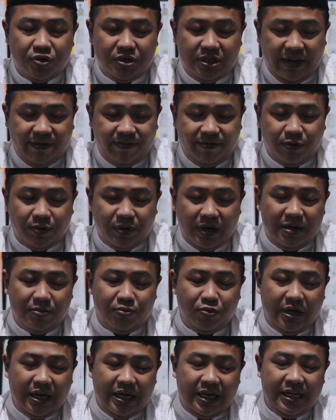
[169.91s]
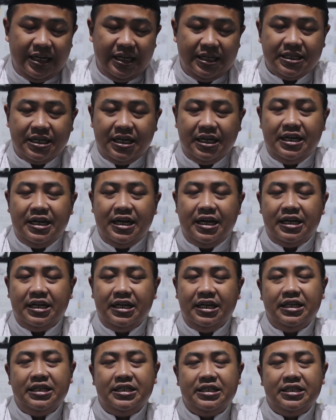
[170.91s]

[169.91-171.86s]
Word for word: mushaf Quran bukan hanya sekedar